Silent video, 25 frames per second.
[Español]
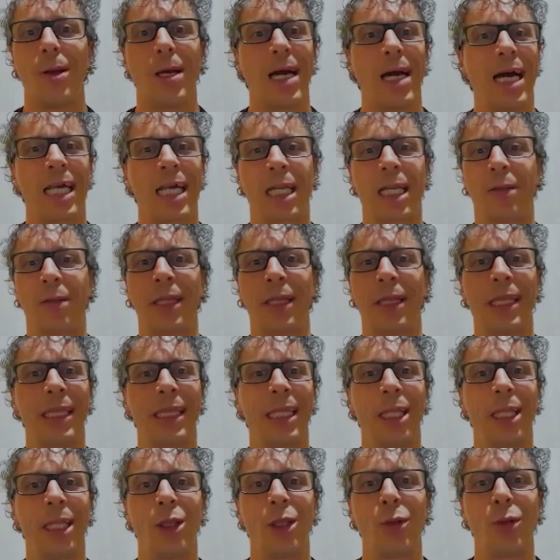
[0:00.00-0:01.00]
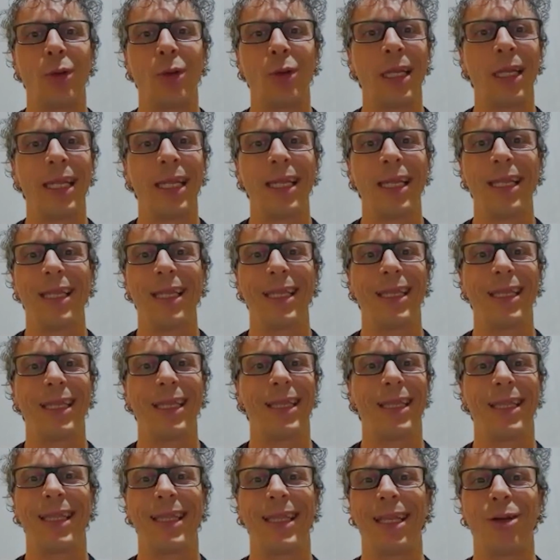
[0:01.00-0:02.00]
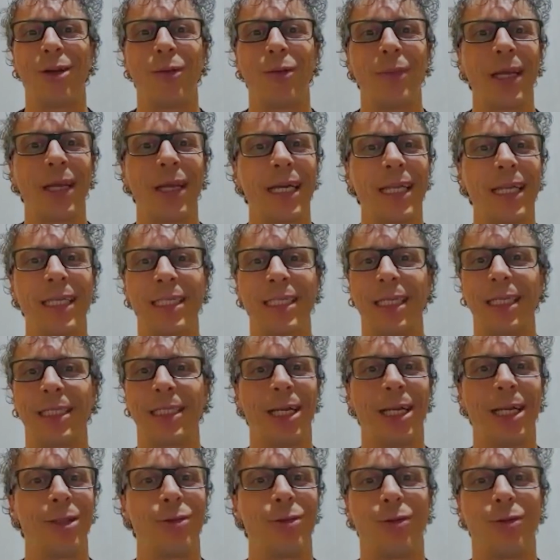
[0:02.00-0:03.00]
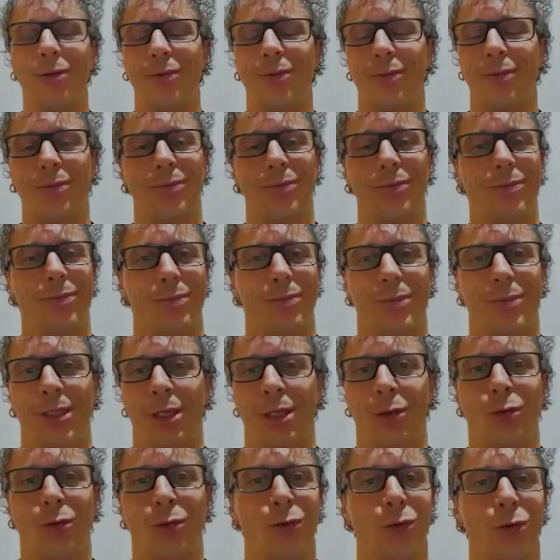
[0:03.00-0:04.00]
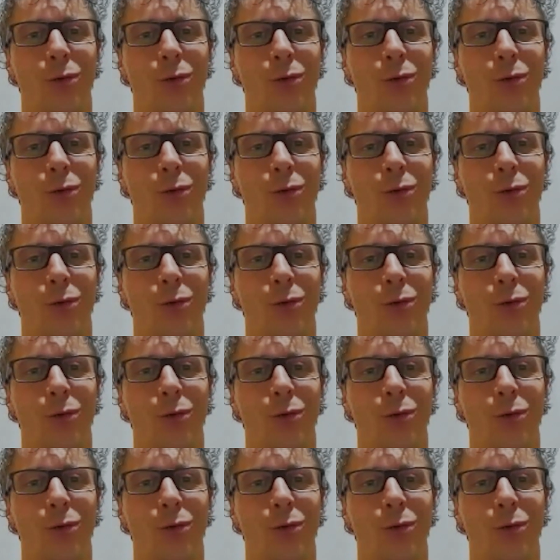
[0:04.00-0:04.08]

arrepintiéndome de no pegar ese salto, seguro.